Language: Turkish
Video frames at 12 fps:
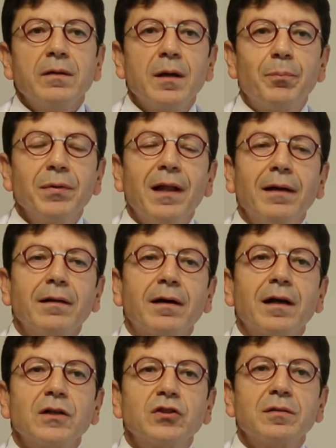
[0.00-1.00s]
Yapılan
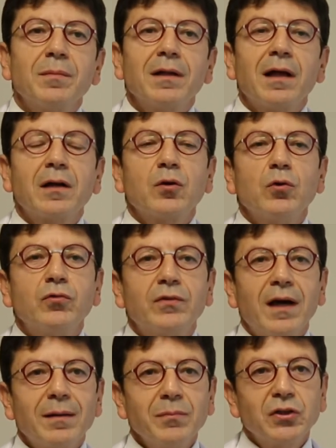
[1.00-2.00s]
araştırmalar
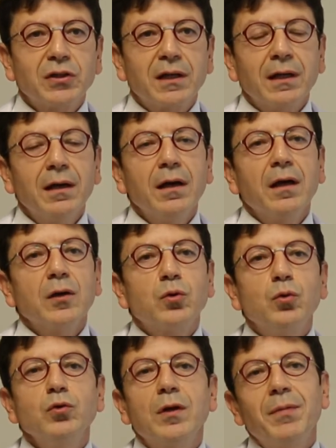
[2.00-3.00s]
göstermiş ki
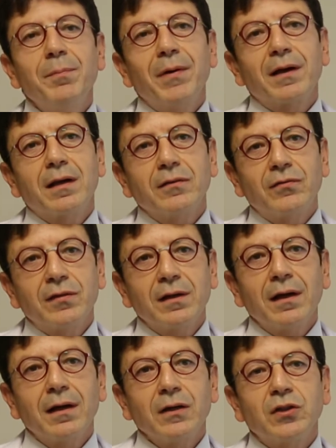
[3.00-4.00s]
Günde bir paket
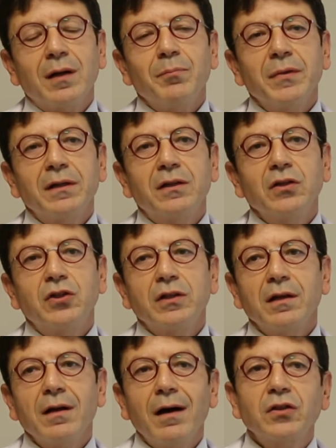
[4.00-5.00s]
sigara içen bir
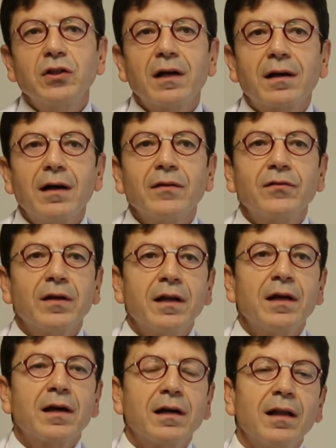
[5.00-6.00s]
kişinin akciğer kanserine
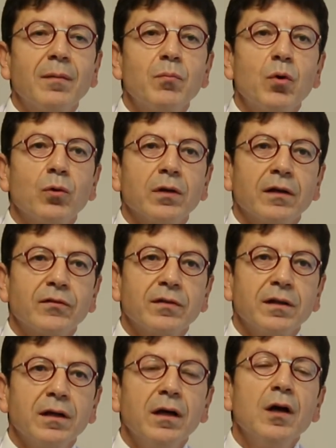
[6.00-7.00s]
yakalanma
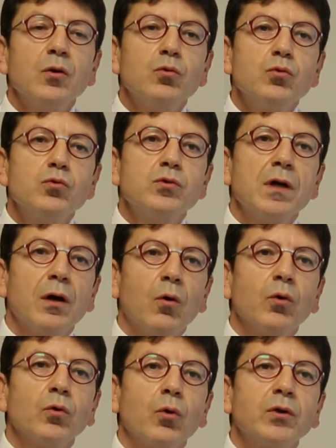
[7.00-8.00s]
olasılığı
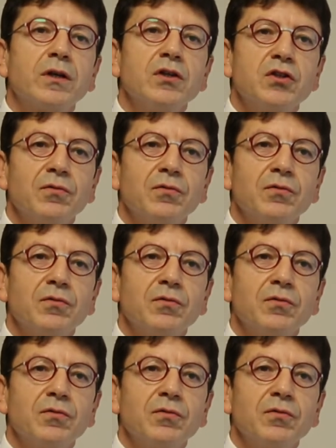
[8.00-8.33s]
%10-12